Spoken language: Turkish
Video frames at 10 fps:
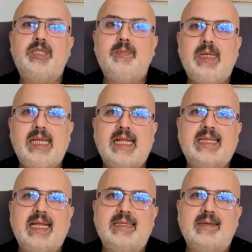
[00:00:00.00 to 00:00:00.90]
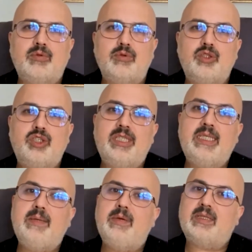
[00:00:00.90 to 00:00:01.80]
Milletler'de bunun
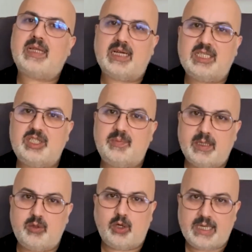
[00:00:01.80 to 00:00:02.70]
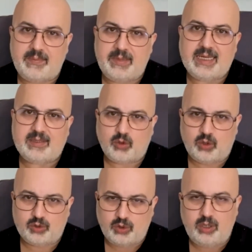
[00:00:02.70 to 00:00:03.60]
ciddi bir tartışma dönemine
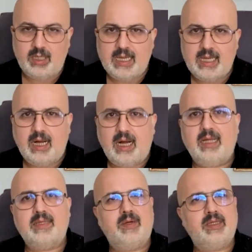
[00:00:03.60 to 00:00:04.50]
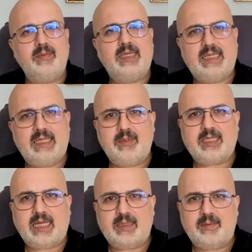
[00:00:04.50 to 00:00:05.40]
doğru adım adım gittiğimiz
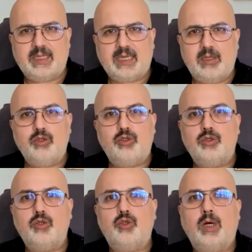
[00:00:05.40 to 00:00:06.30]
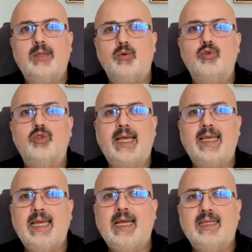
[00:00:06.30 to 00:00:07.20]
anlamına geliyor. Çünkü şu an uzay
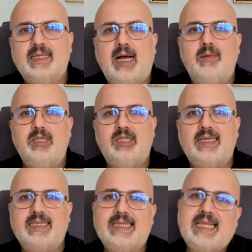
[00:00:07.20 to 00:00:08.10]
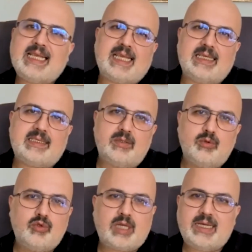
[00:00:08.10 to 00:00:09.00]
tabiri caizse Texas.
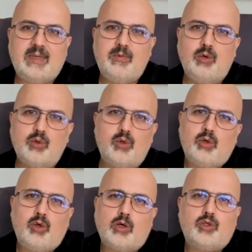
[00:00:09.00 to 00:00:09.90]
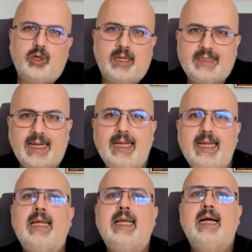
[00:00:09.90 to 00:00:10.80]
Uzayda bir hukuk yok şu anda.
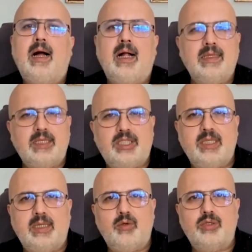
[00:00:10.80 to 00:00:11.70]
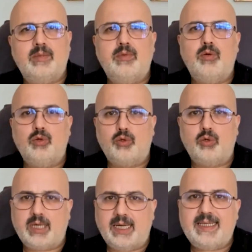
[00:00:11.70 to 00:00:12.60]
Anlaşılan o ki bir
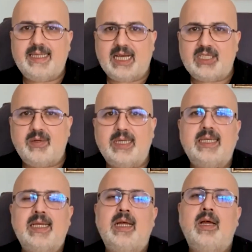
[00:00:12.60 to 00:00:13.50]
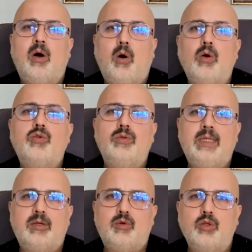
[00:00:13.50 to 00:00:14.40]
hukuka ihtiyaç var. O
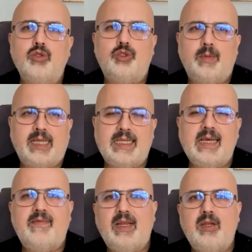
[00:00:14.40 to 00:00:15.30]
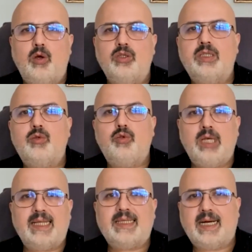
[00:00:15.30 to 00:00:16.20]
günleri konuşmadan evvel önce
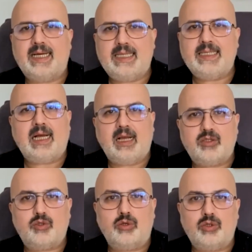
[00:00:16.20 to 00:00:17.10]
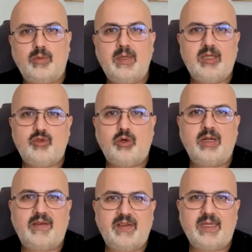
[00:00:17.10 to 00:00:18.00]
dünya tarihinde astronomi ile
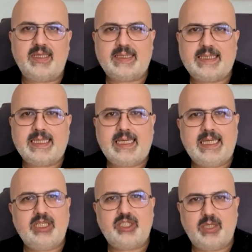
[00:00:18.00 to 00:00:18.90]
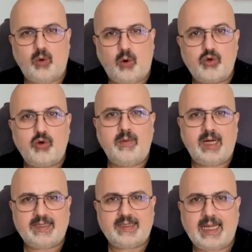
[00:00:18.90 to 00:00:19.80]
coğrafya arasındaki ilişkiyi okuma
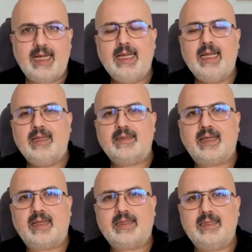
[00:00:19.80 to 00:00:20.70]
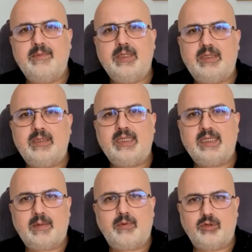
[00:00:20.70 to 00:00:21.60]
adına tatlı bir
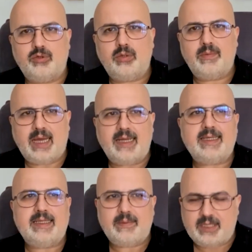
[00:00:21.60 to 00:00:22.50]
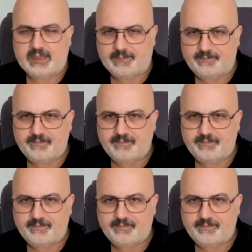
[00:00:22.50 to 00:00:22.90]
kitap olduğunu beyan edebilirim.